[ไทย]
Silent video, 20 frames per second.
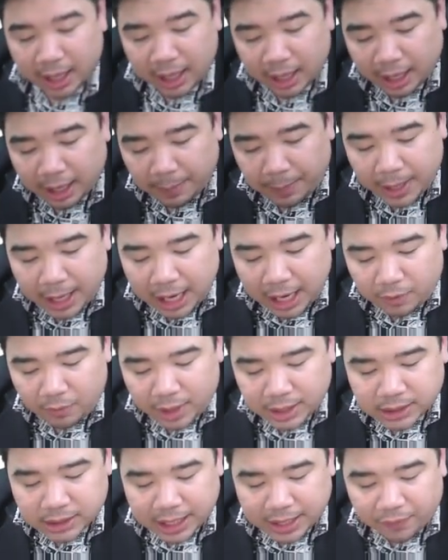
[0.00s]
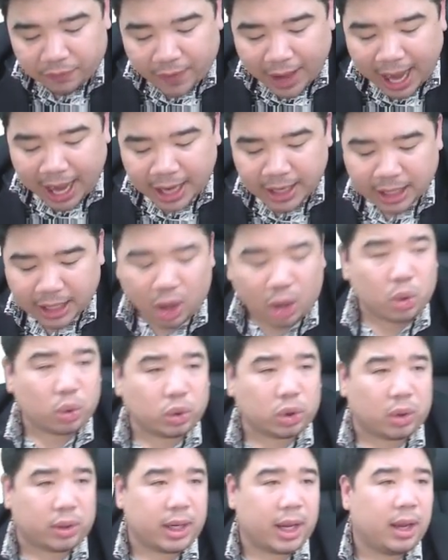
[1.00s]
เพื่อนว่าสีฟ้าเนี่ยน้องดูต
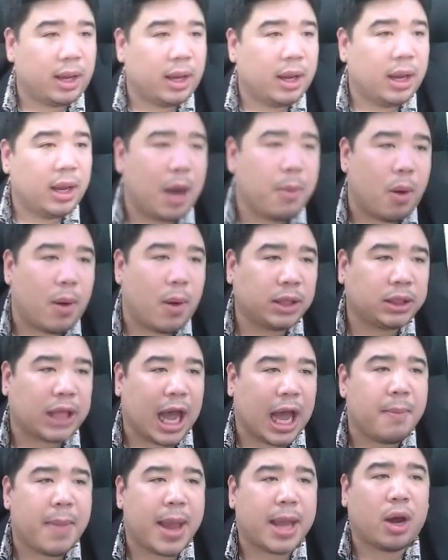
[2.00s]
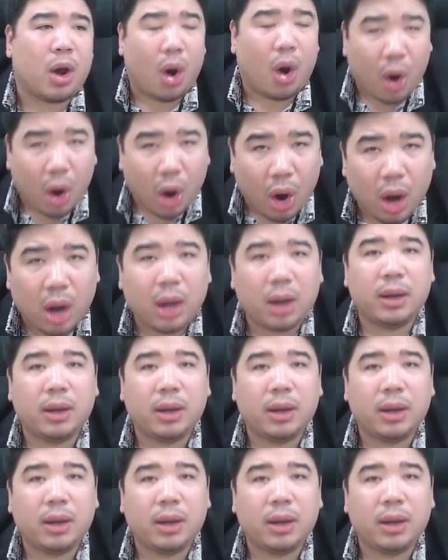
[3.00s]
รงเนี้ยเขาบอกว่าเติมแอลกอฮอล์